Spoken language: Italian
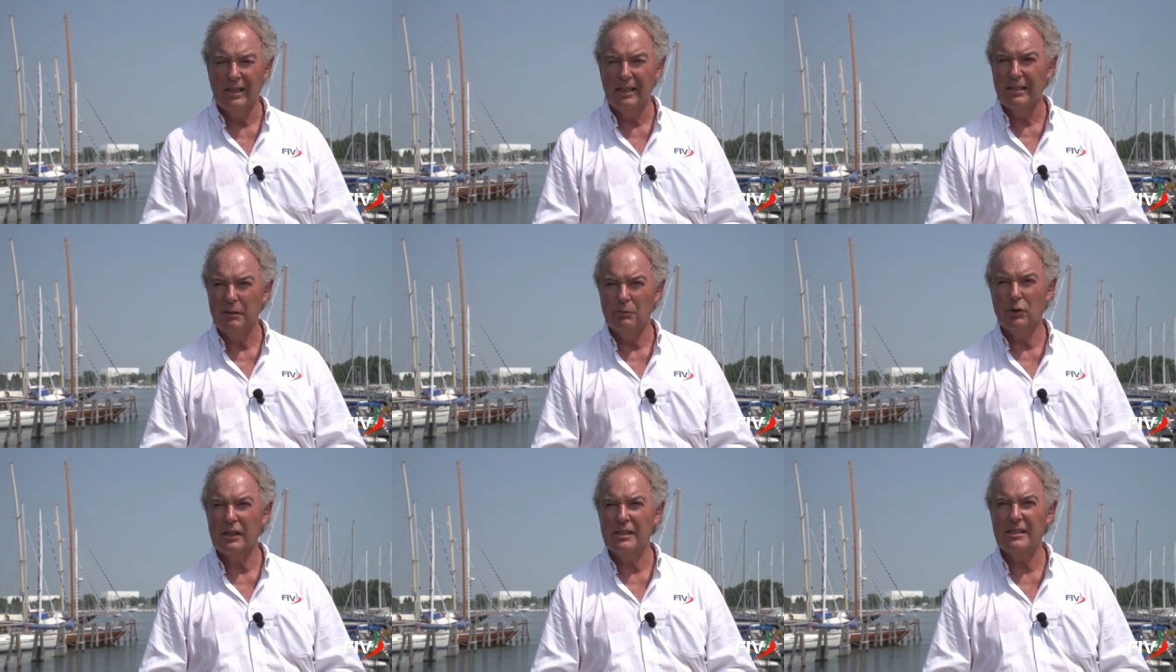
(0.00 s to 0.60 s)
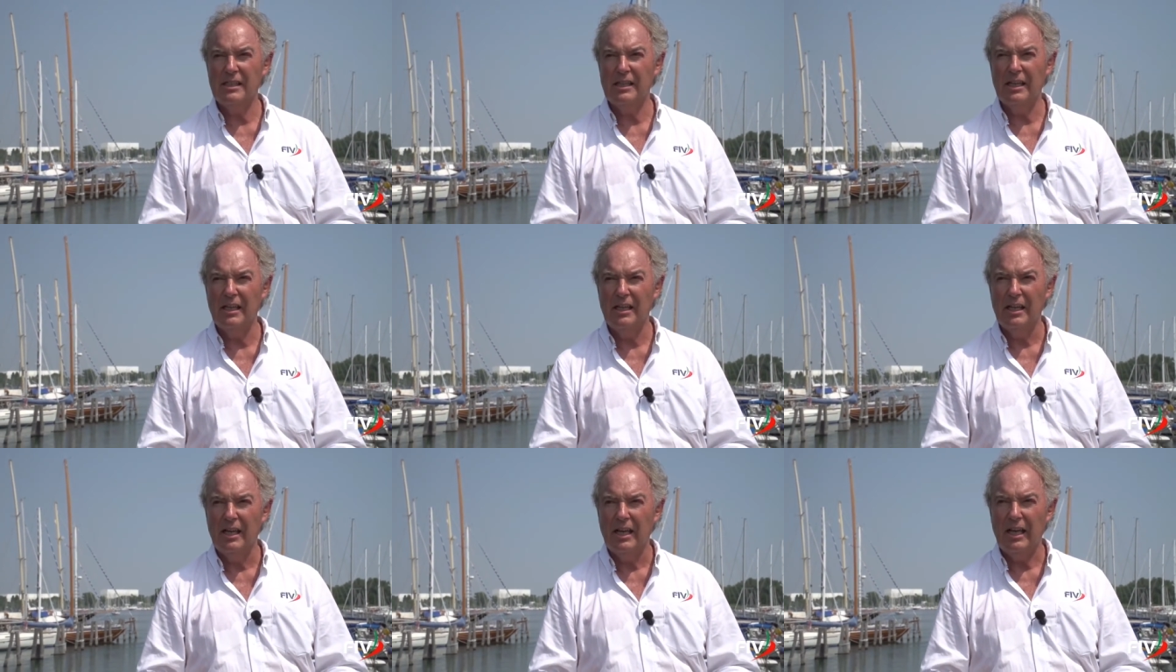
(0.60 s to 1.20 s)
democrazia
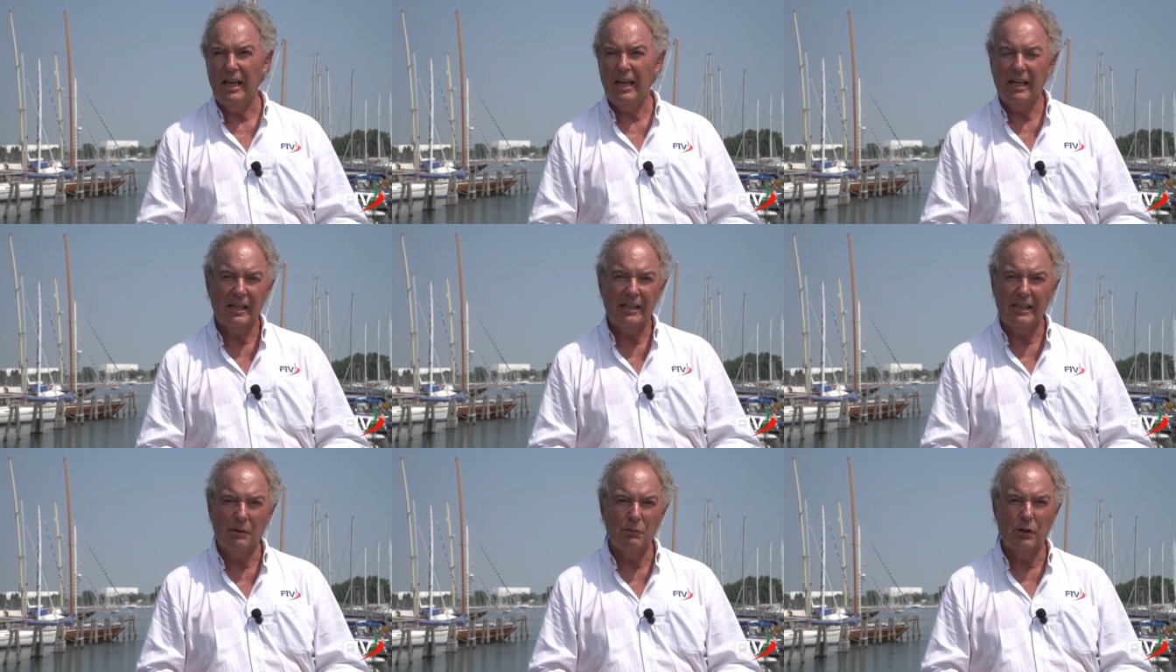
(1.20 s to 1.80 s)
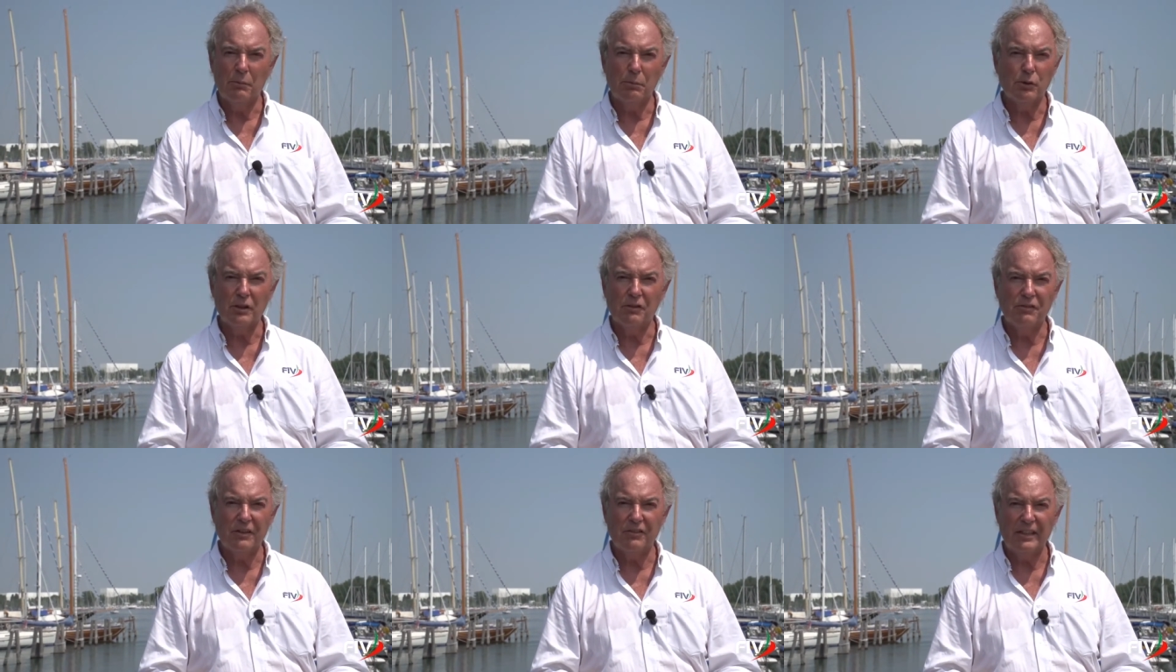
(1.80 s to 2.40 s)
e crediamo che il poter
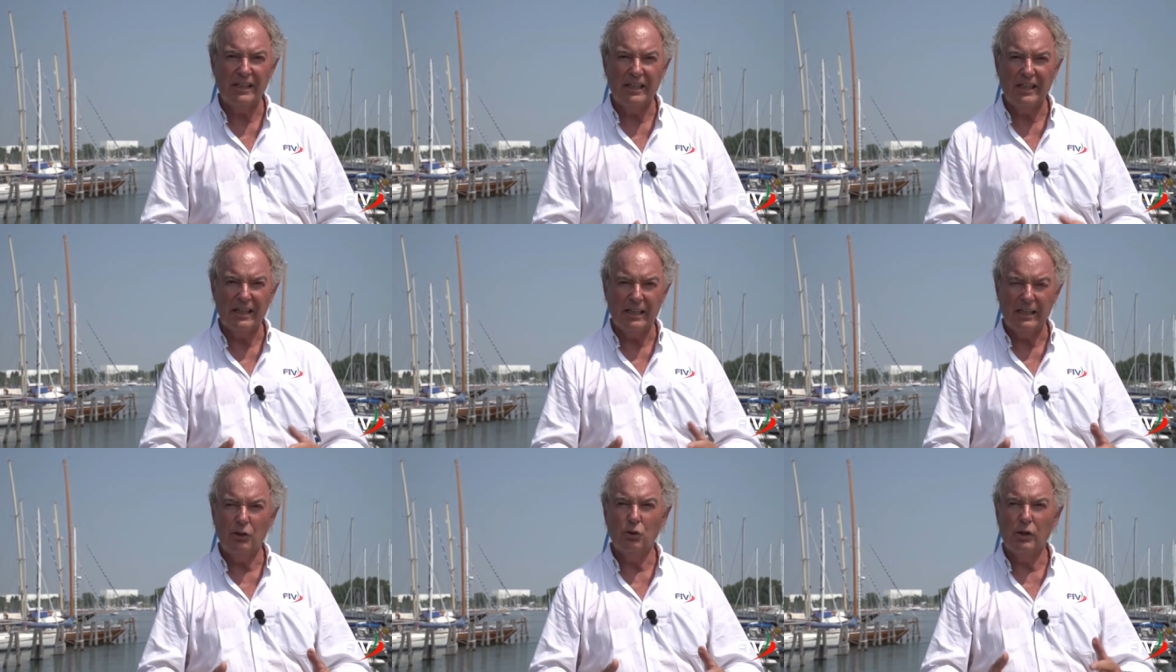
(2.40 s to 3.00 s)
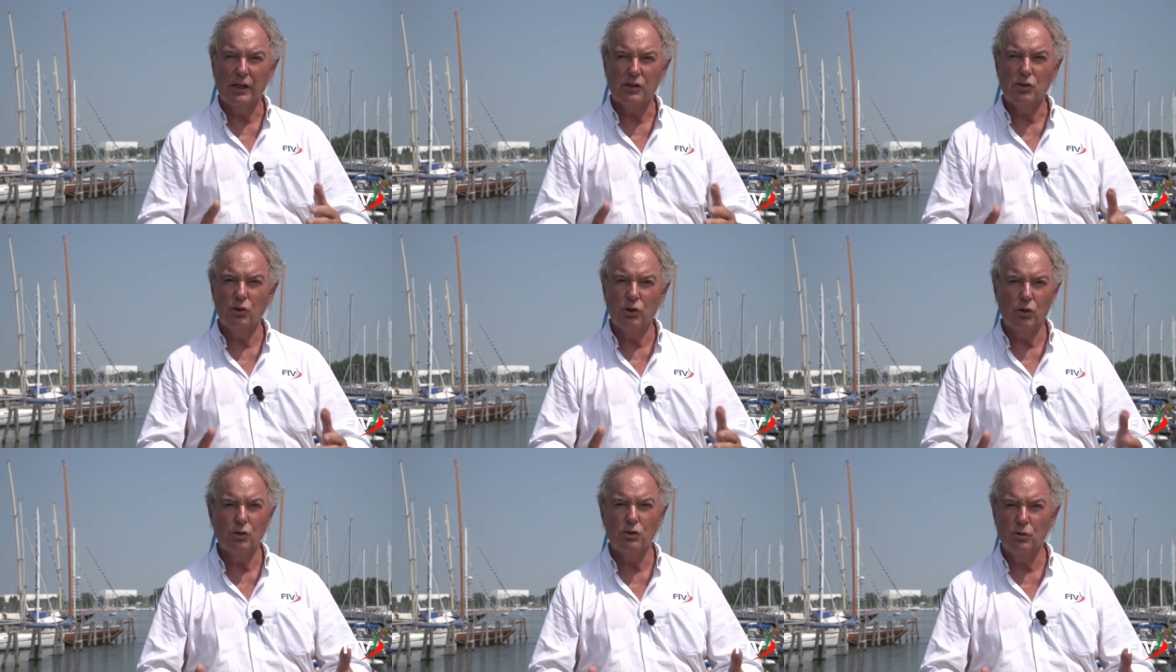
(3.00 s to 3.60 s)
far vedere in occasioni
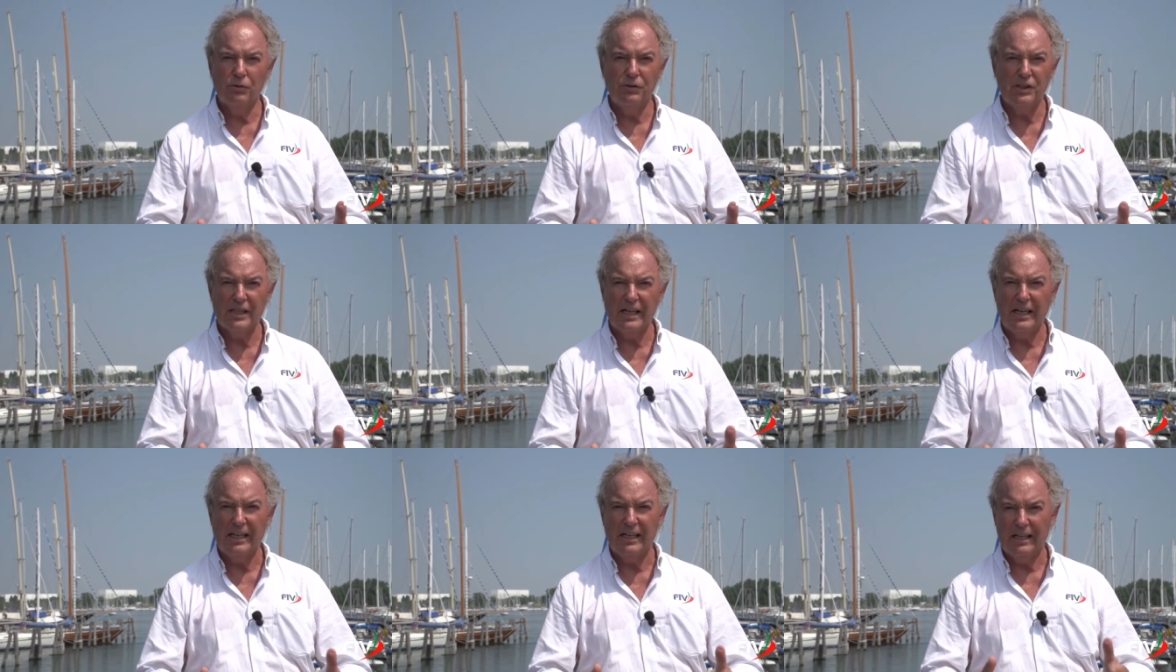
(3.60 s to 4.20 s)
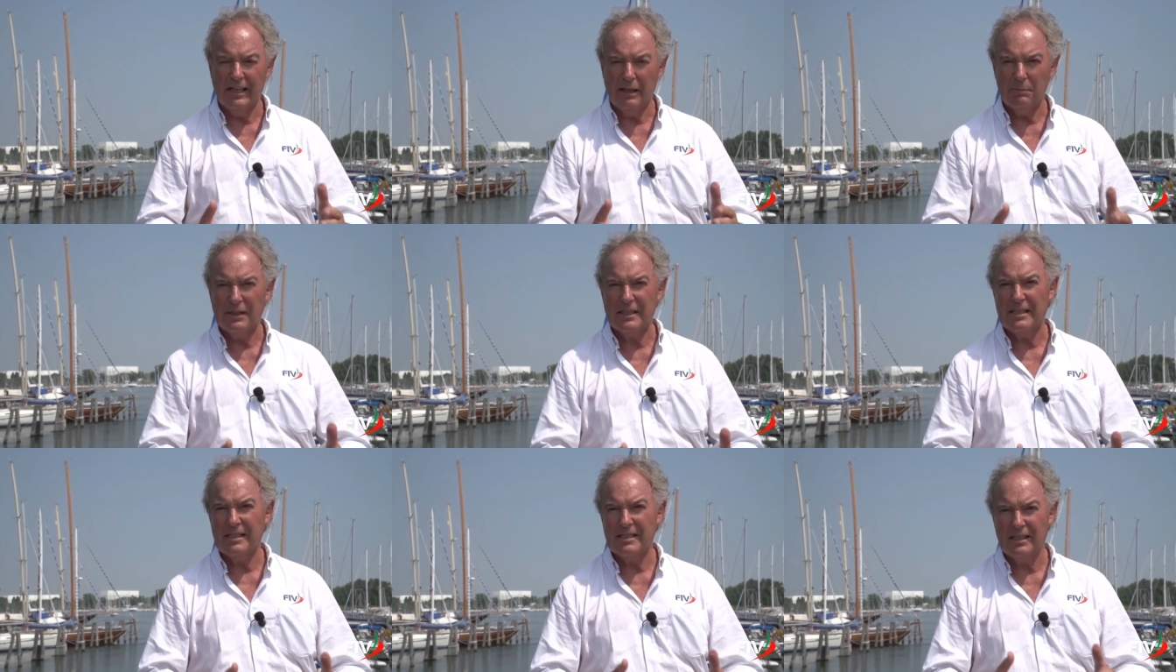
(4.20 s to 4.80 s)
così ufficiali la
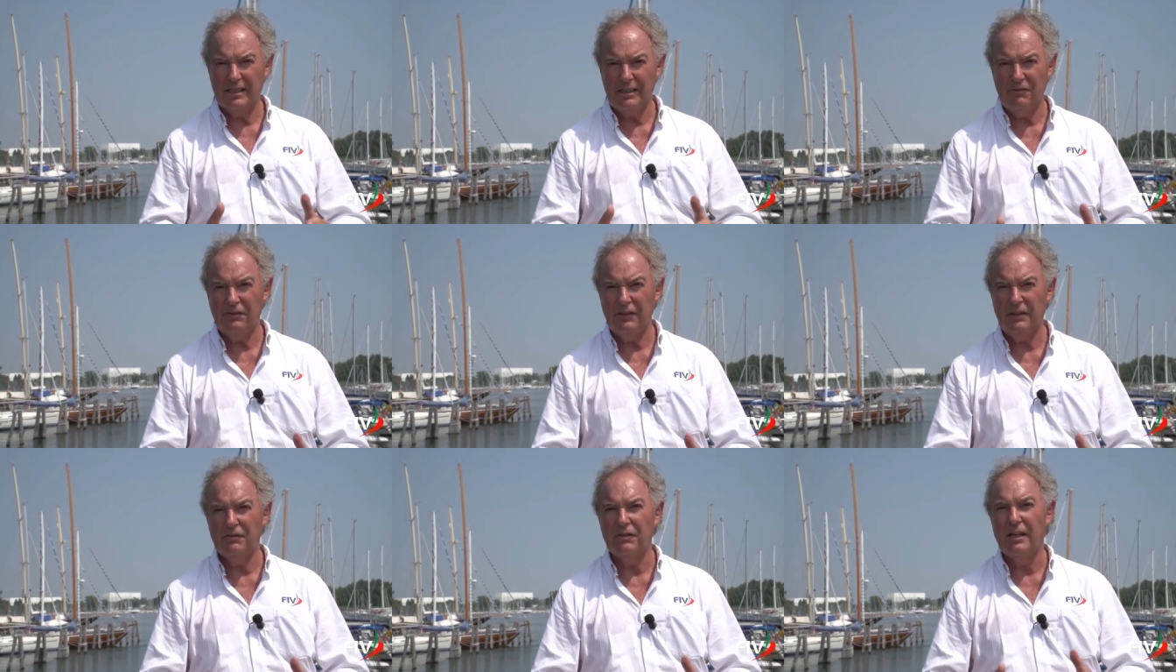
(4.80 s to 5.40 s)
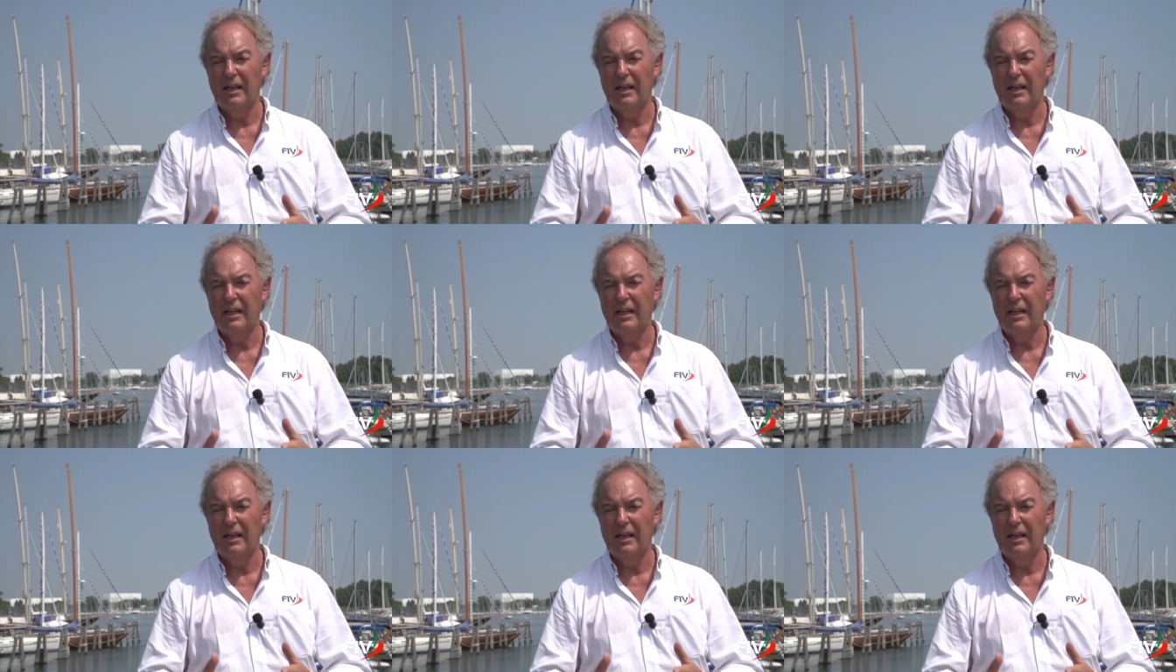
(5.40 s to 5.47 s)
presenza di FIV